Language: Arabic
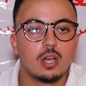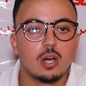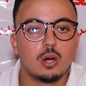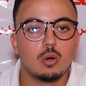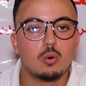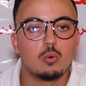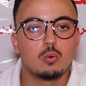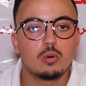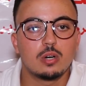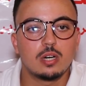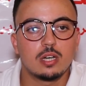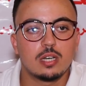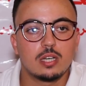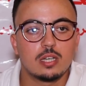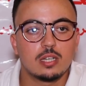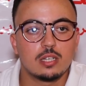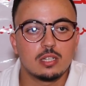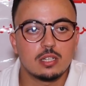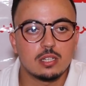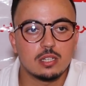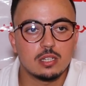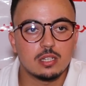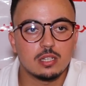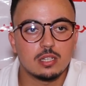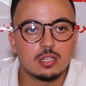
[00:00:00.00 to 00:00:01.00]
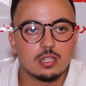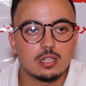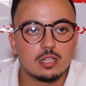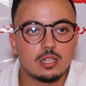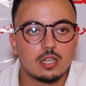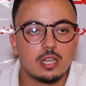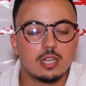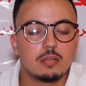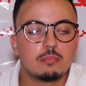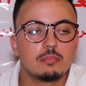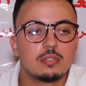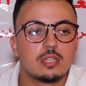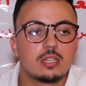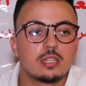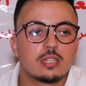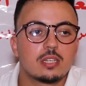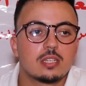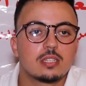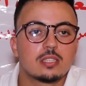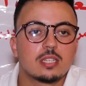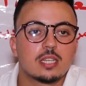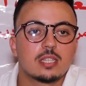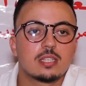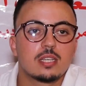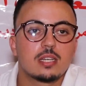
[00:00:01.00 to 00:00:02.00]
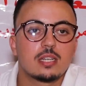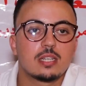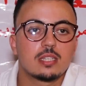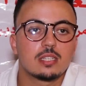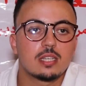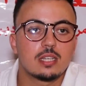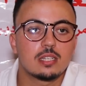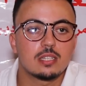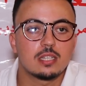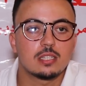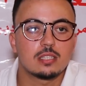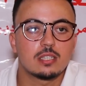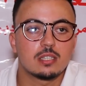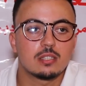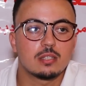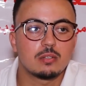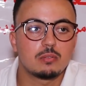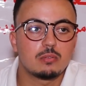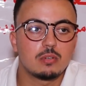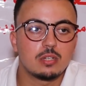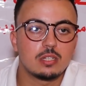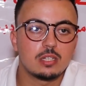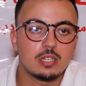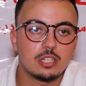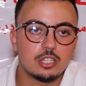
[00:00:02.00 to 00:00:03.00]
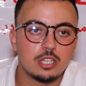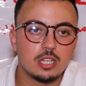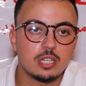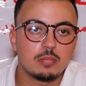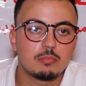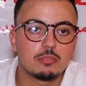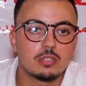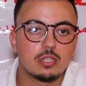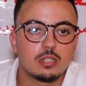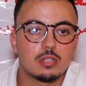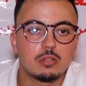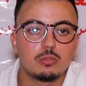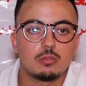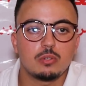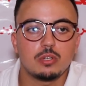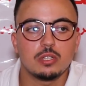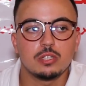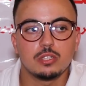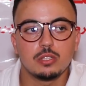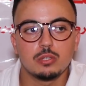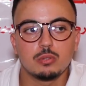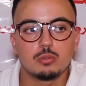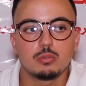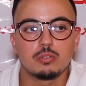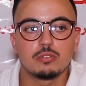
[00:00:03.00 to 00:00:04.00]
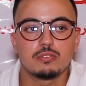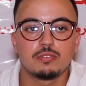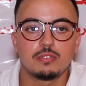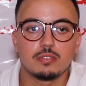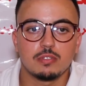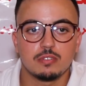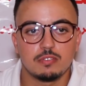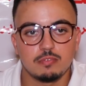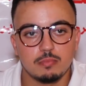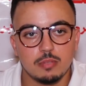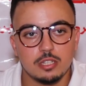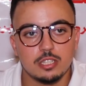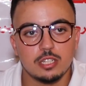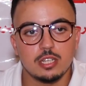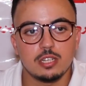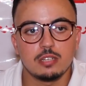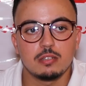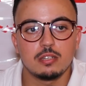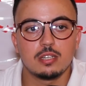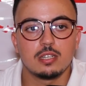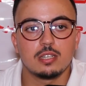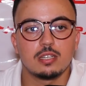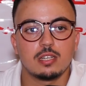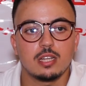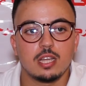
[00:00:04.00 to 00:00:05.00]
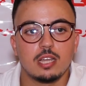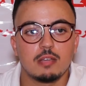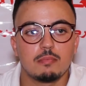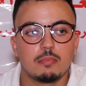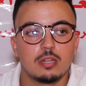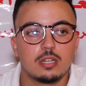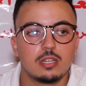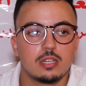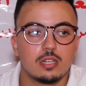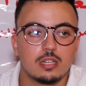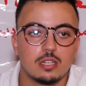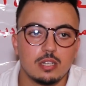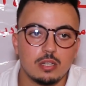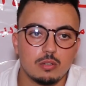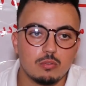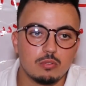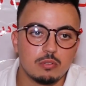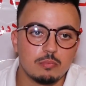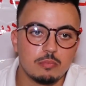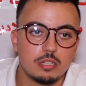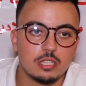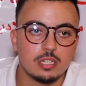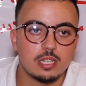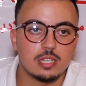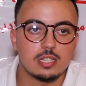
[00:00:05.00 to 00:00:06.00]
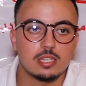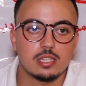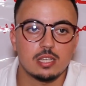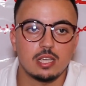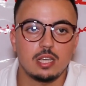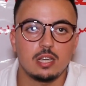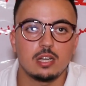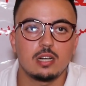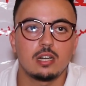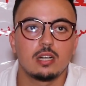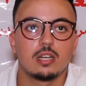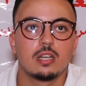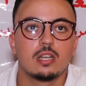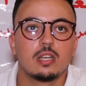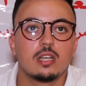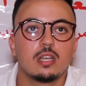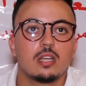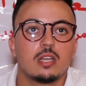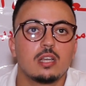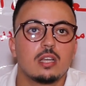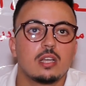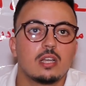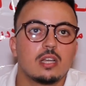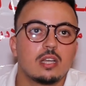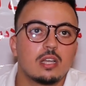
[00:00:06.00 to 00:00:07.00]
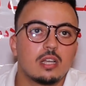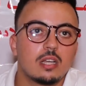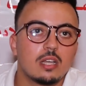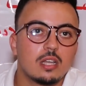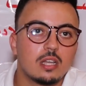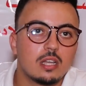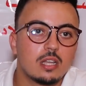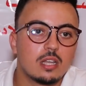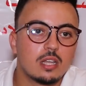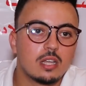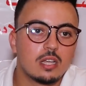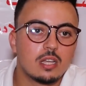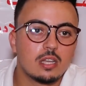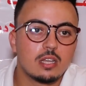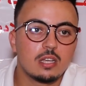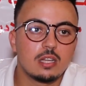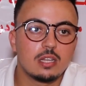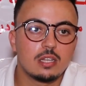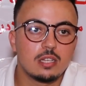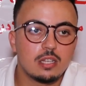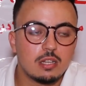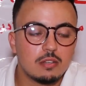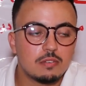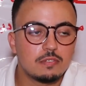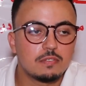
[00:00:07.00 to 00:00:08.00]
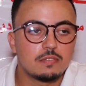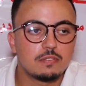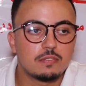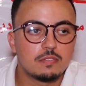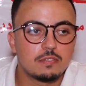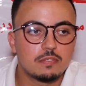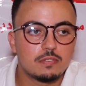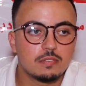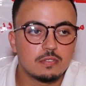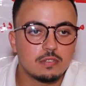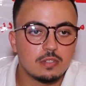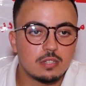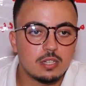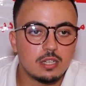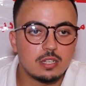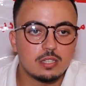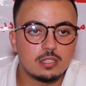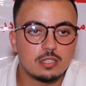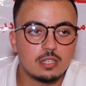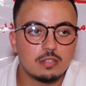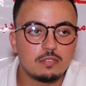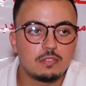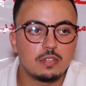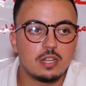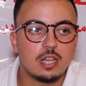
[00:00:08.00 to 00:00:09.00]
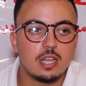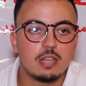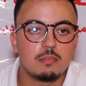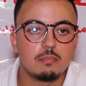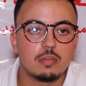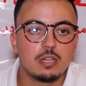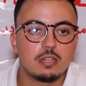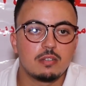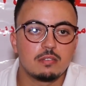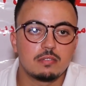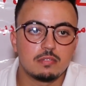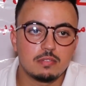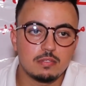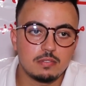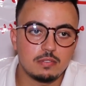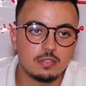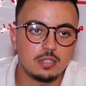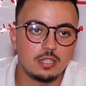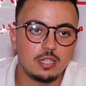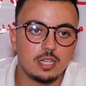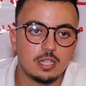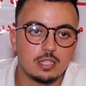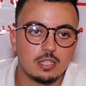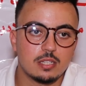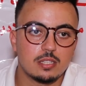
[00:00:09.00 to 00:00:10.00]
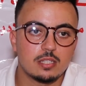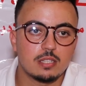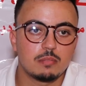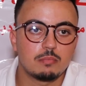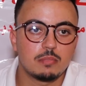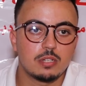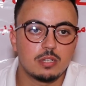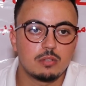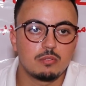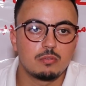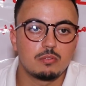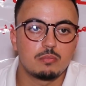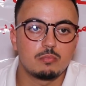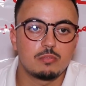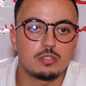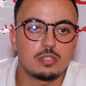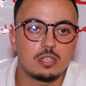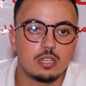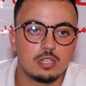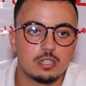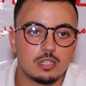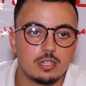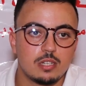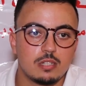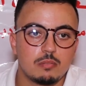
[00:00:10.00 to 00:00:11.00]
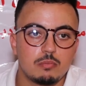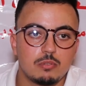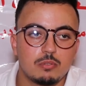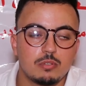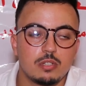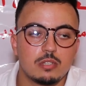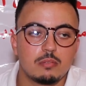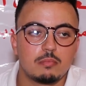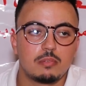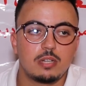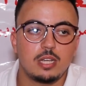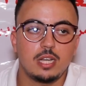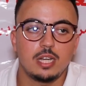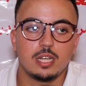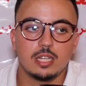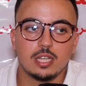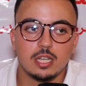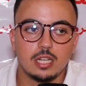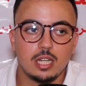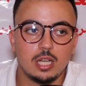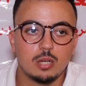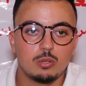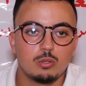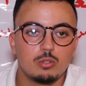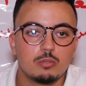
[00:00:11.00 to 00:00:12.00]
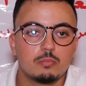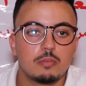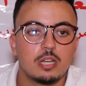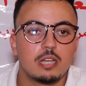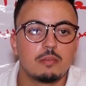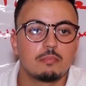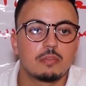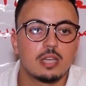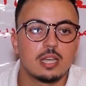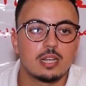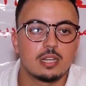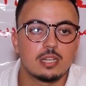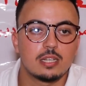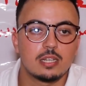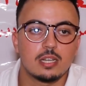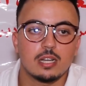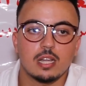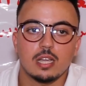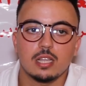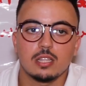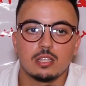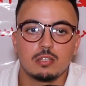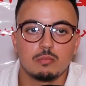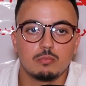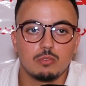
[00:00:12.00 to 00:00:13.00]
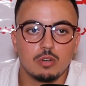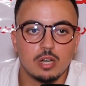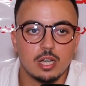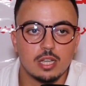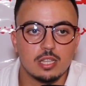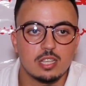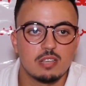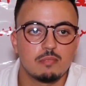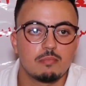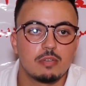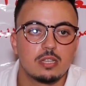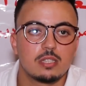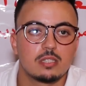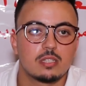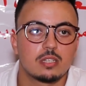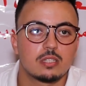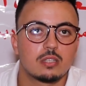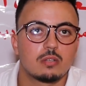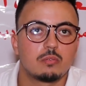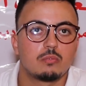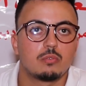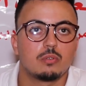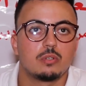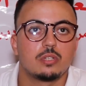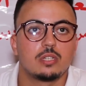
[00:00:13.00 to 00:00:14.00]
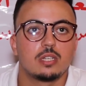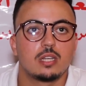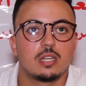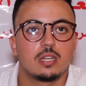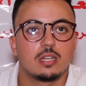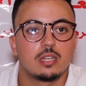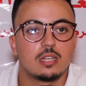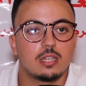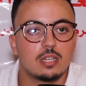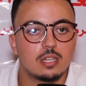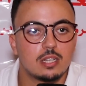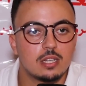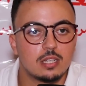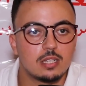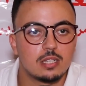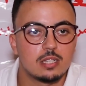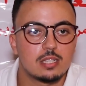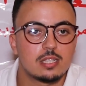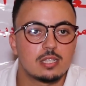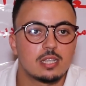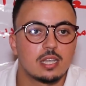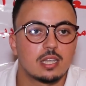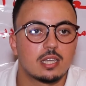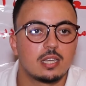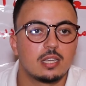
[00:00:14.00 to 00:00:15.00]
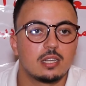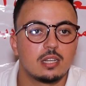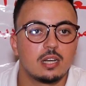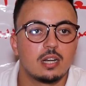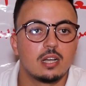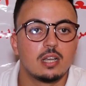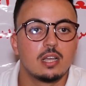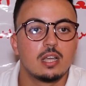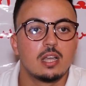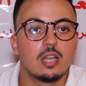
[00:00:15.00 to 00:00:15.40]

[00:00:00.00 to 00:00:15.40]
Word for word: هو آه، عمدا كنت اختاريت ان التطوع ان الجانب التطوعي عندي يكون في مجال العمل اللي هو مجال الصحه لا في لا حتى في العمل في عياده التمريض والمستعجلات باولاد برحيل كنحاولوا ما امكننا نقدموا خدمات تطوعيه للساكنه